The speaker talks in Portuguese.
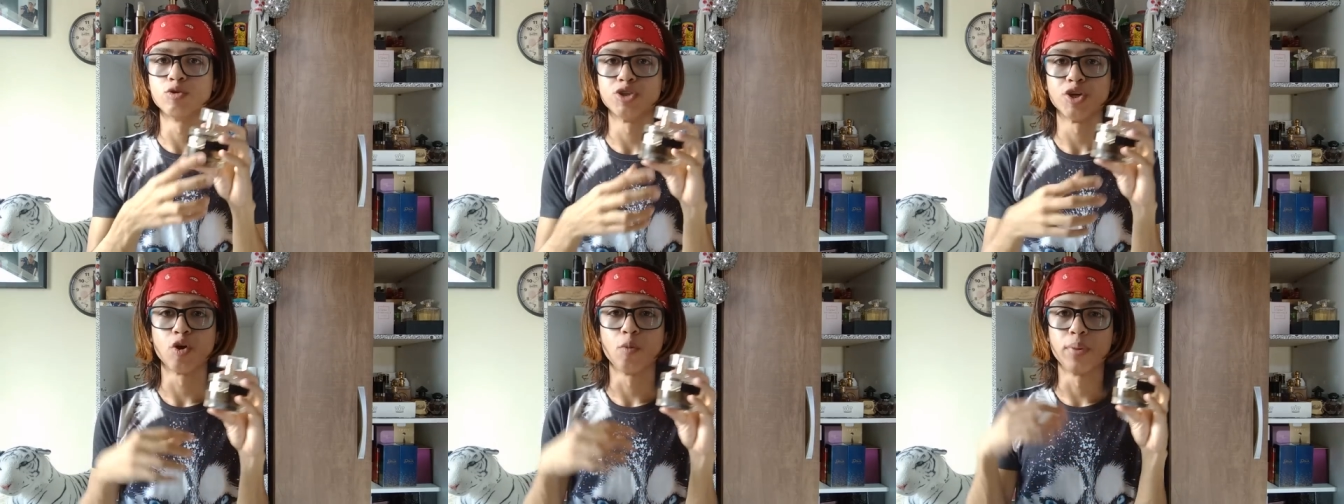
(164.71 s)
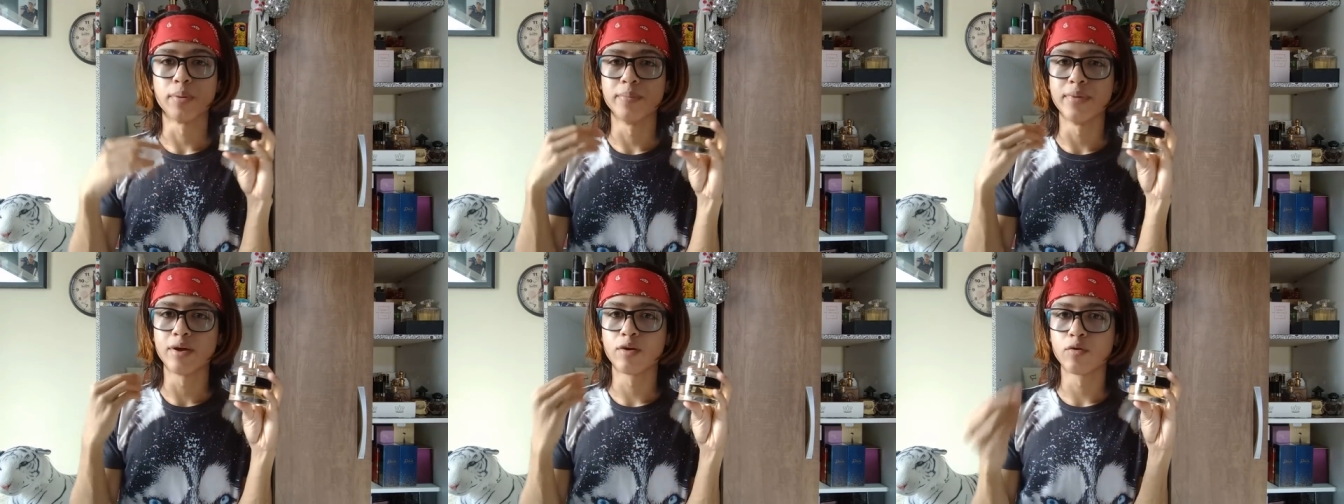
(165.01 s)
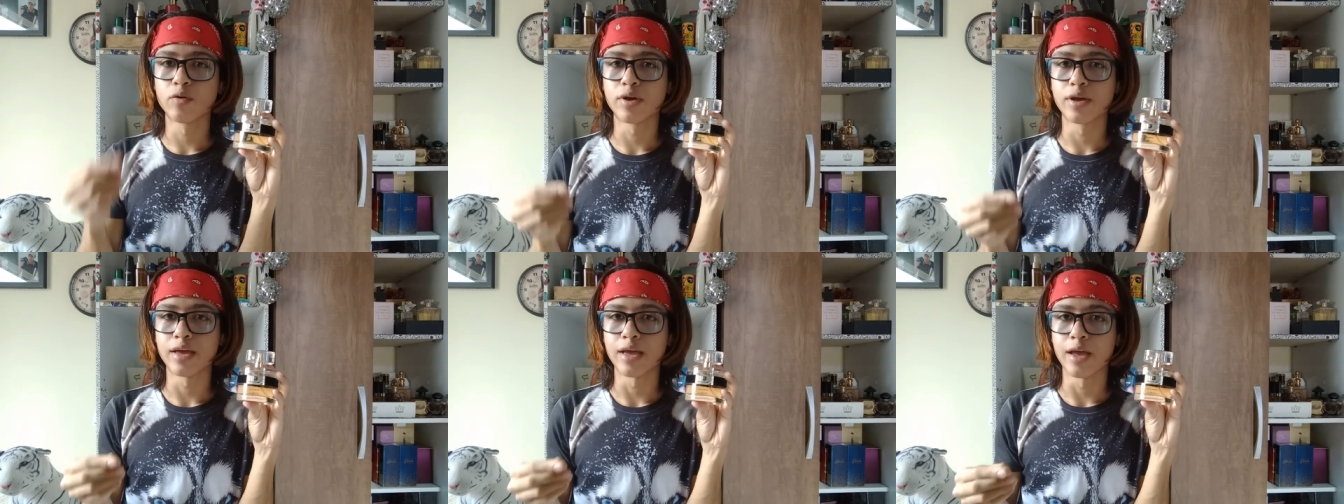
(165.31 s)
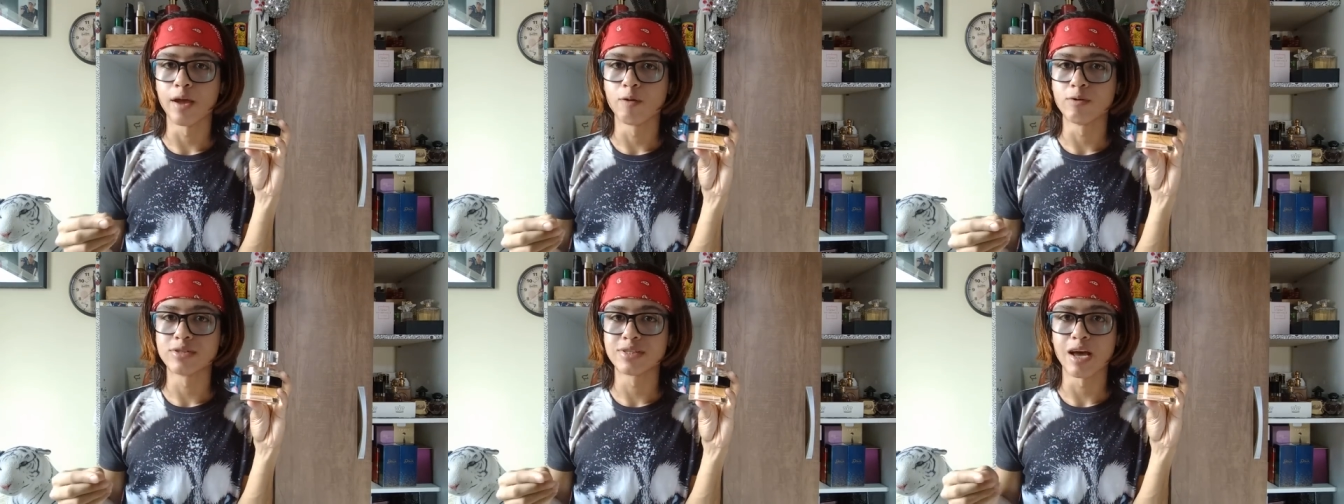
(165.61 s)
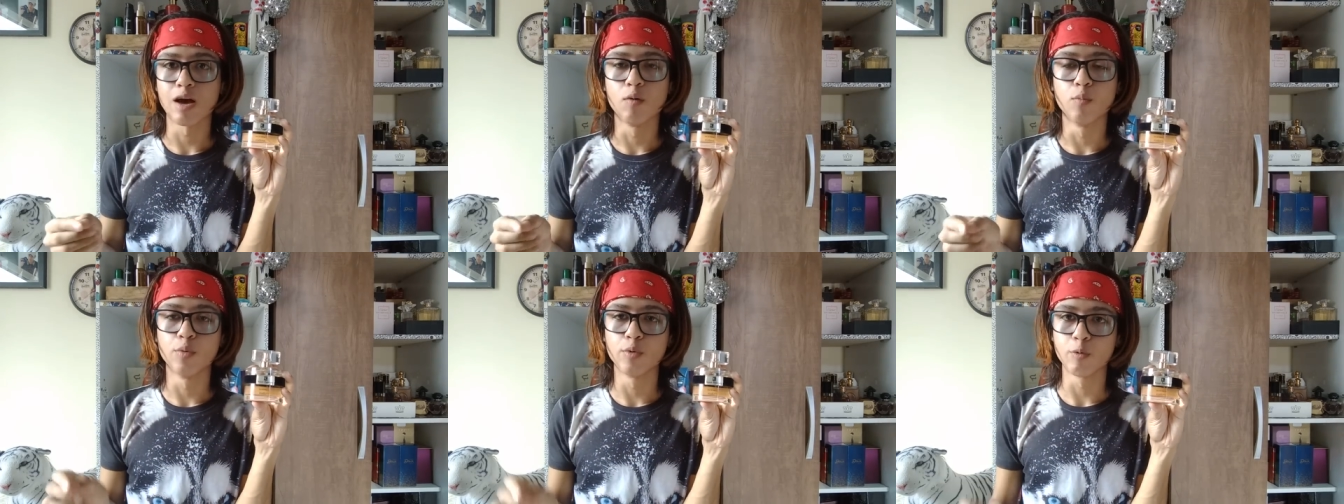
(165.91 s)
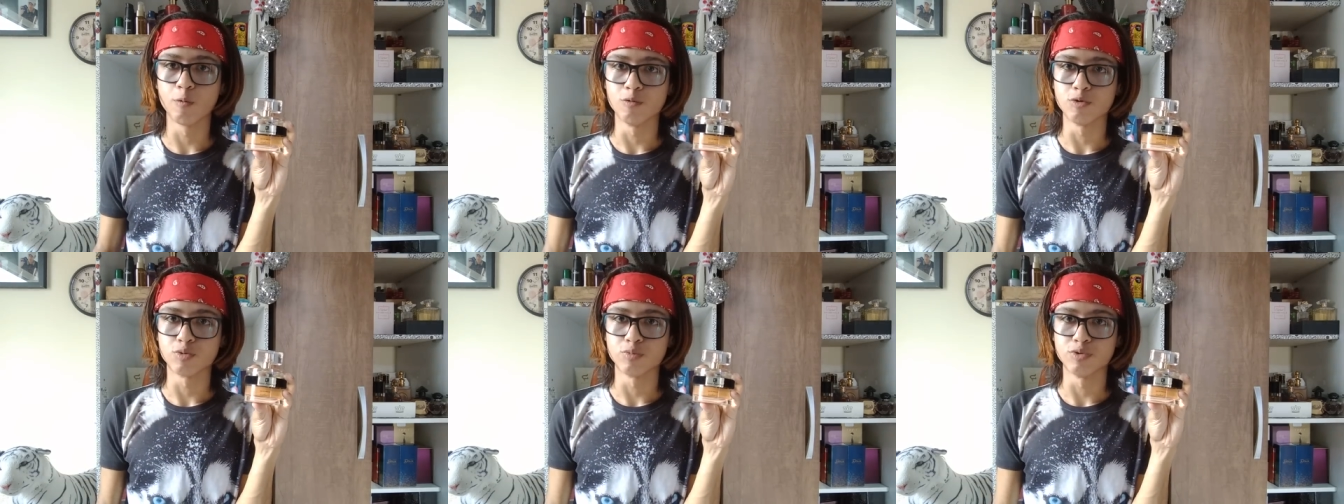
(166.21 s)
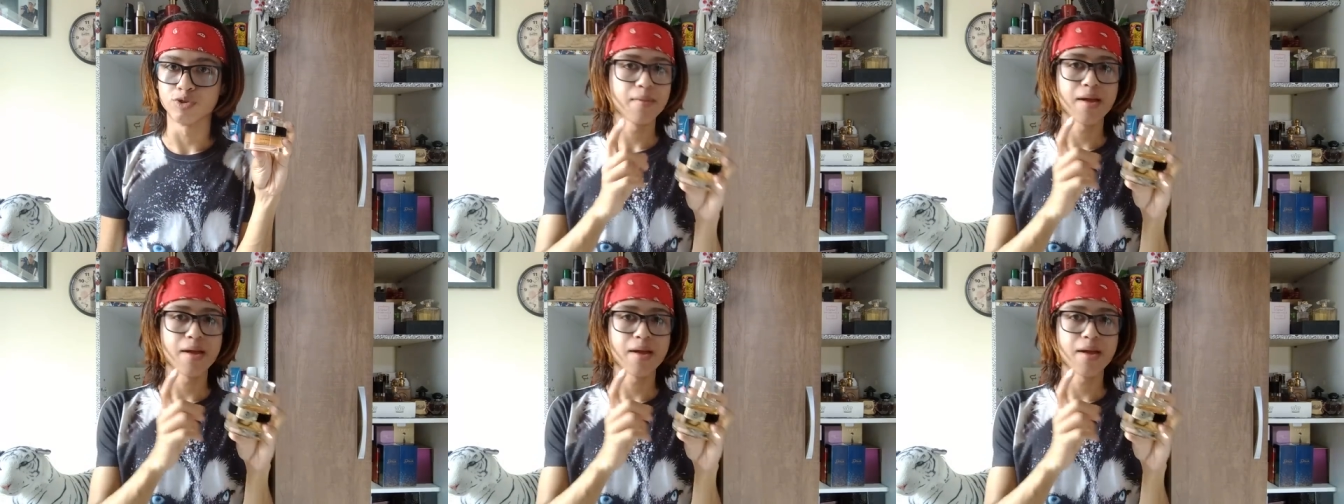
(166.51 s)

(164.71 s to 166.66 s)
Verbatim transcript: chegou primeiro do que eu e saiu por último.